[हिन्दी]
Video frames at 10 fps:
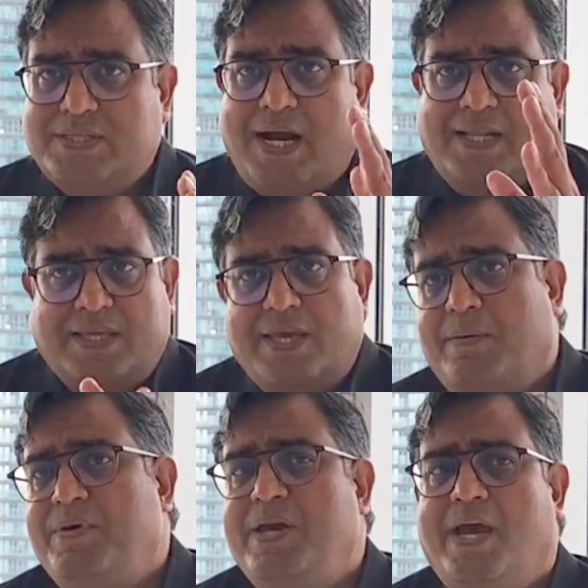इसका अर्थ
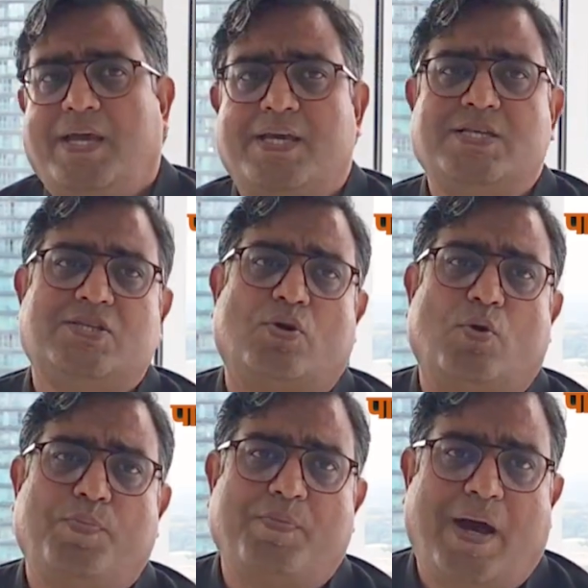ये भी है कि इस
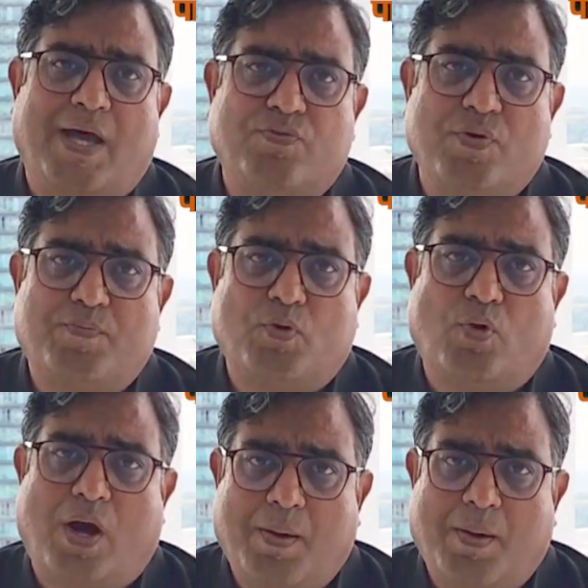उपमहाद्वीप को